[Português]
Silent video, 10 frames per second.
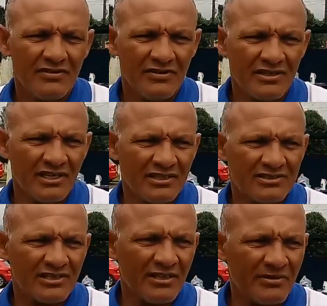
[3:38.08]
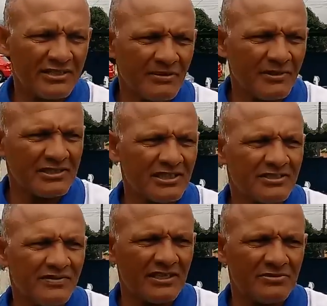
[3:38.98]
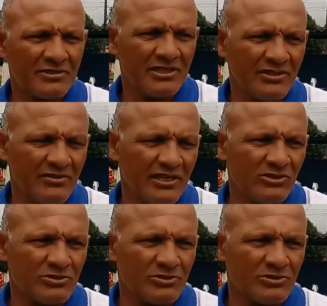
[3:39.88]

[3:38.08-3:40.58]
É verdade, isso aí, mas é, é para incentivar os meninos, né?